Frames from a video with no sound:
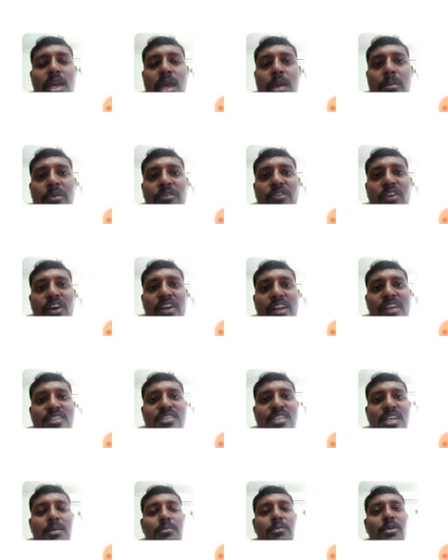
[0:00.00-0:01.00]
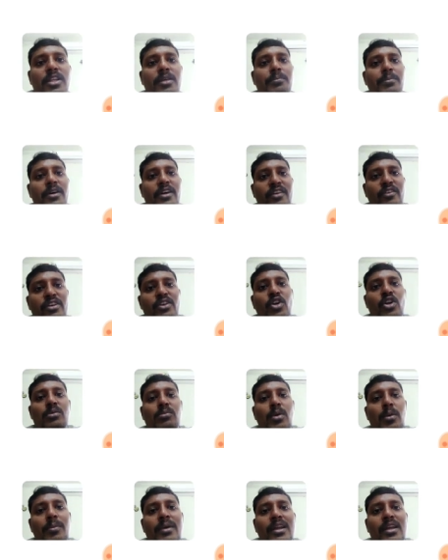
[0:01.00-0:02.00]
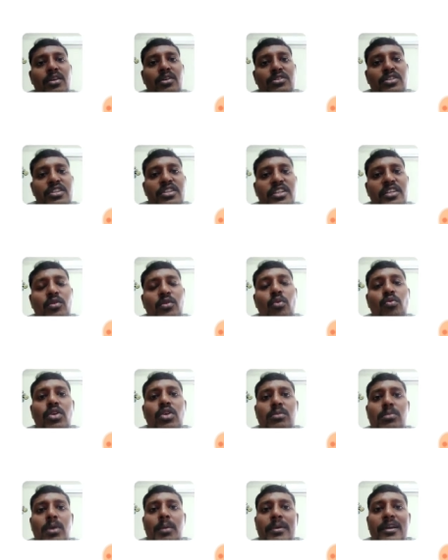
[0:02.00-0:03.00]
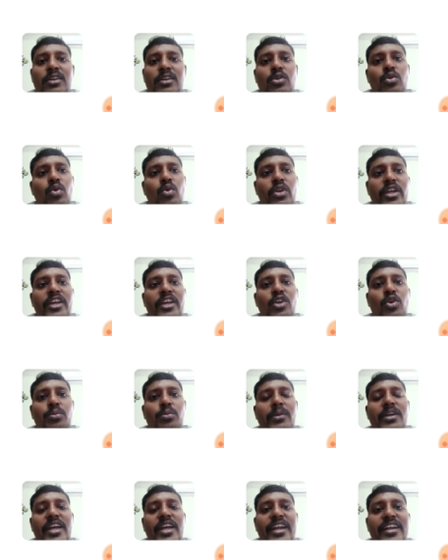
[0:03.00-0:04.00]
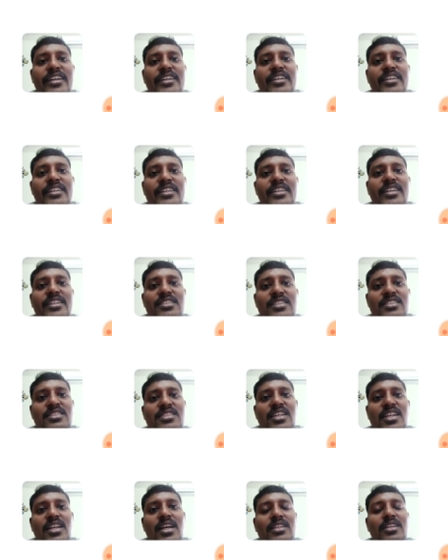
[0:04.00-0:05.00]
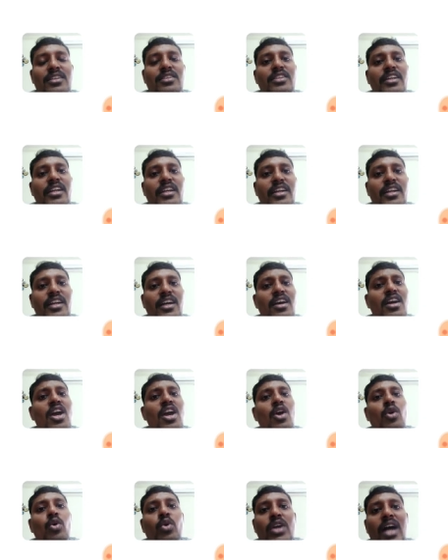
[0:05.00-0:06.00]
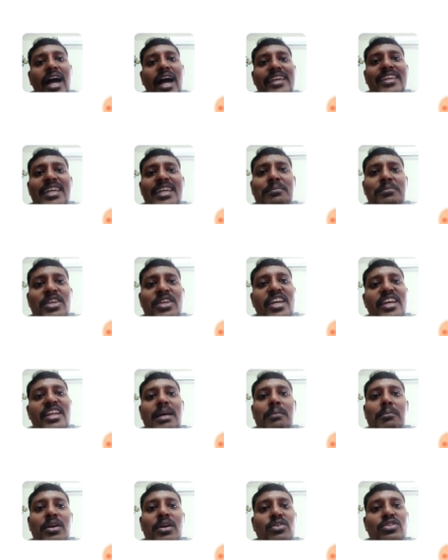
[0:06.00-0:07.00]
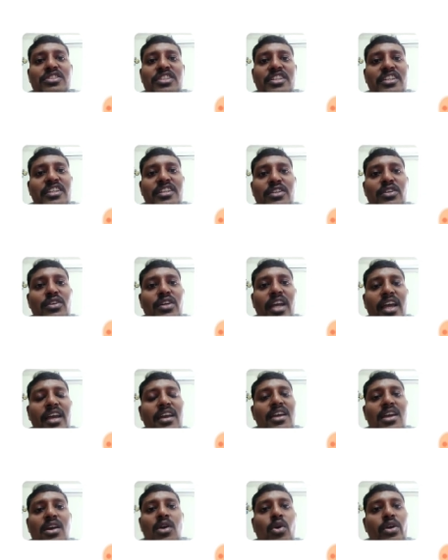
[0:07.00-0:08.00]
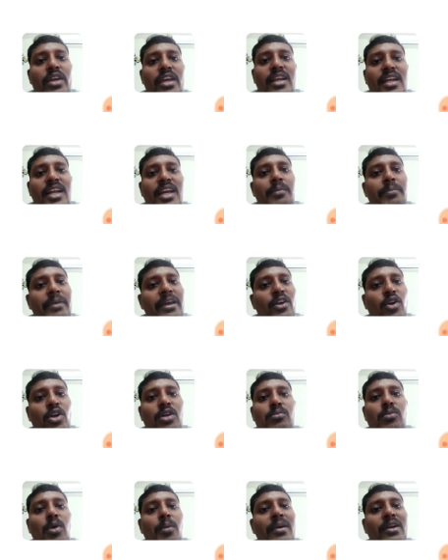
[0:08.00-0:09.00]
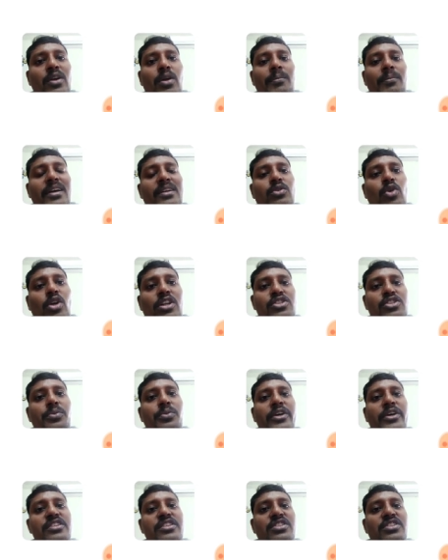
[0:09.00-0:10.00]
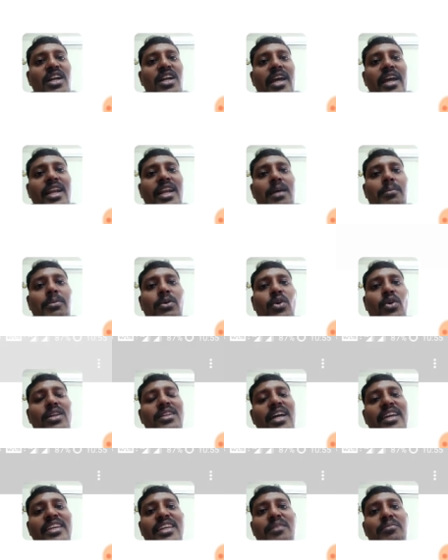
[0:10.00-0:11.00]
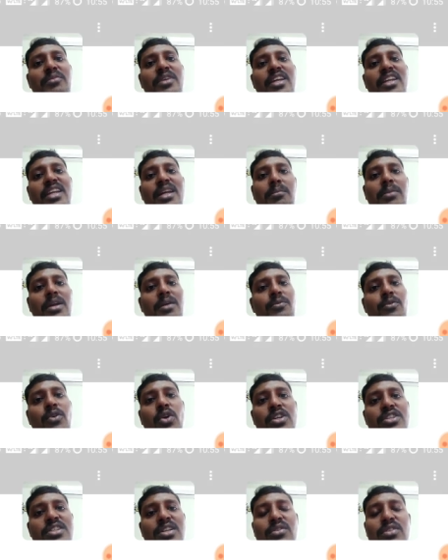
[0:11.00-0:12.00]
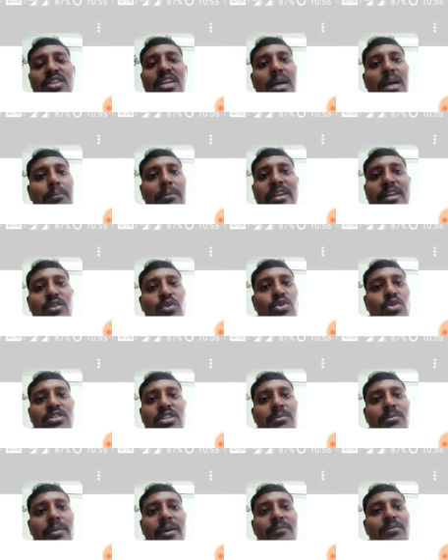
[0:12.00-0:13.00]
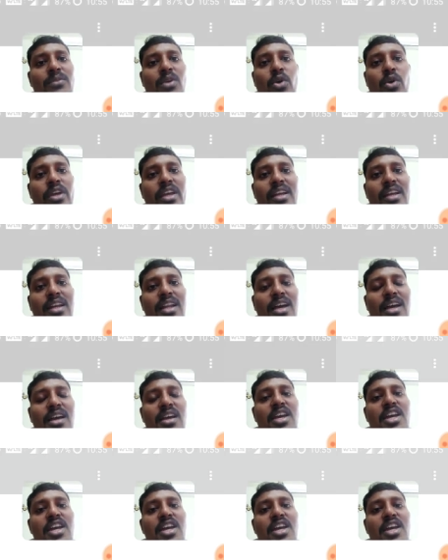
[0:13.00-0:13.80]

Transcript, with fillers: இப்போ ஃபார் எக்ஸாம்பிள் இப்போ என்னோட மொபைலில் வந்துட்டு ஒவ்வொரு மொபைலுக்கும் ஒரு எக்யூப்மெண்ட் ஐடென்டிட்டி ரெஜிஸ்டர் அதாவது என்னென்னா ஒரு ஐஎம்இஐ நம்பர் e வந்துட்டு இருக்குங்க ஓகேங்களா இப்போ என்னோட மொபைல் நம்பர் தொலைஞ்சு போயிடுச்சுன்னா நான் என்ன பண்ணுவேன் அந்த ஐஎம்இஐ நம்பரை போலீஸில் வந்து கம்ப்ளைண்ட் கொடுத்துருப்பேன் ஓகேங்களா